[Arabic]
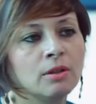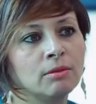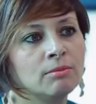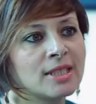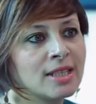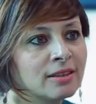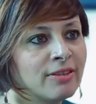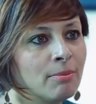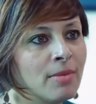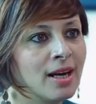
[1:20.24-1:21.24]
مازالت
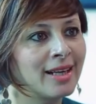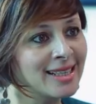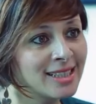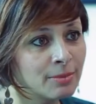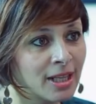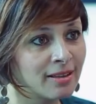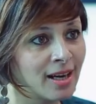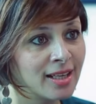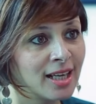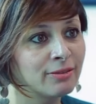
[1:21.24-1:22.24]
فما العديد من
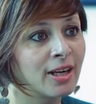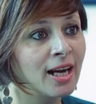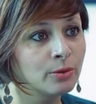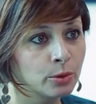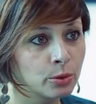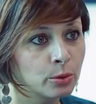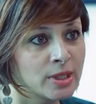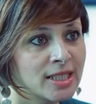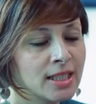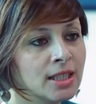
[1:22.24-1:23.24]
الثغرات في القانون
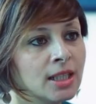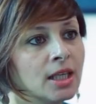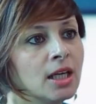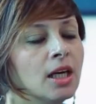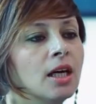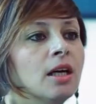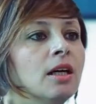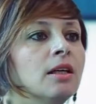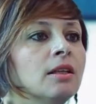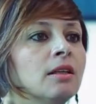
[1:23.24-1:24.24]
التونسي
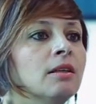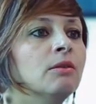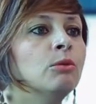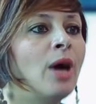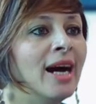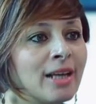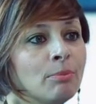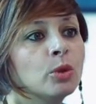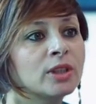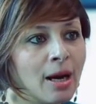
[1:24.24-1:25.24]

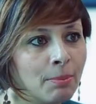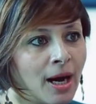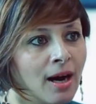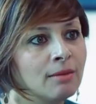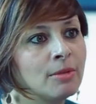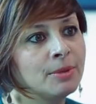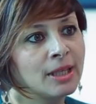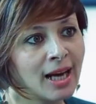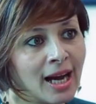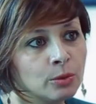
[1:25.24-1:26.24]
وعدم مطابقه ما
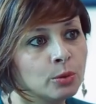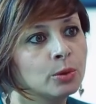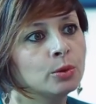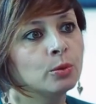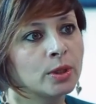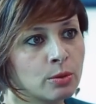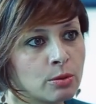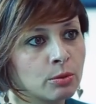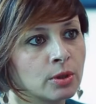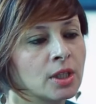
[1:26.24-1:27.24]
بين القانون
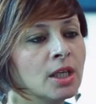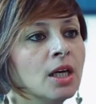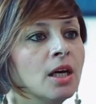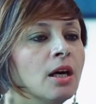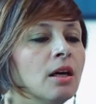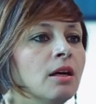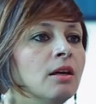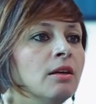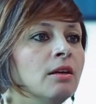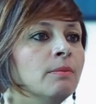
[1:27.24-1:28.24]
والدستور
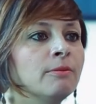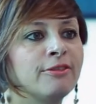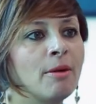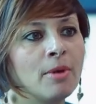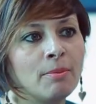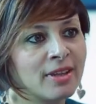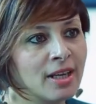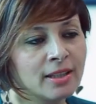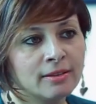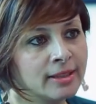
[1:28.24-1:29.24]
فما
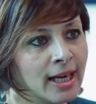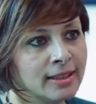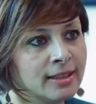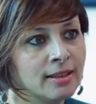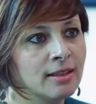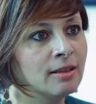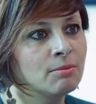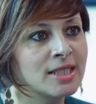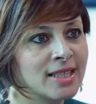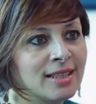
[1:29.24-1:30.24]
مثلا يعني
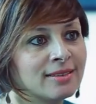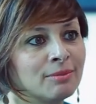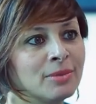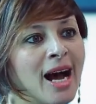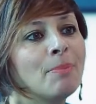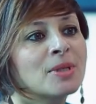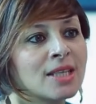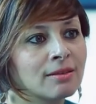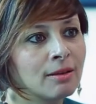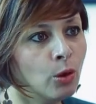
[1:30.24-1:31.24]
مازالت من
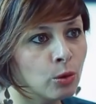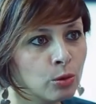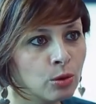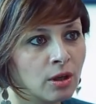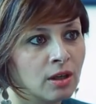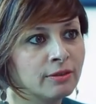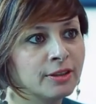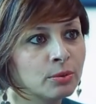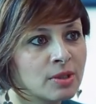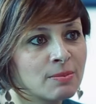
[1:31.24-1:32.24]
ابسط الحقوق
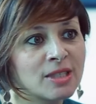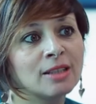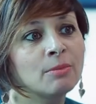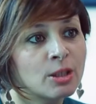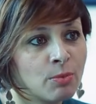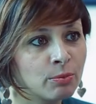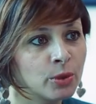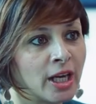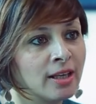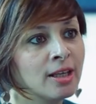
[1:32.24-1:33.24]
في تونس مازالت ماهيش
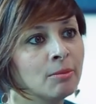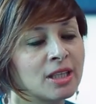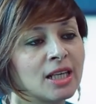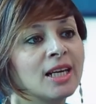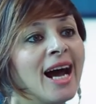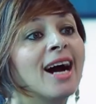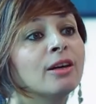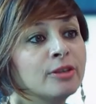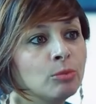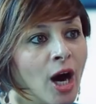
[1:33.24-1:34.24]
مضمونه مثلا
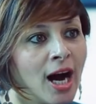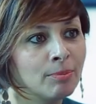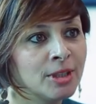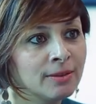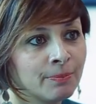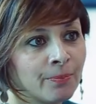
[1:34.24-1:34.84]
الحق في محامي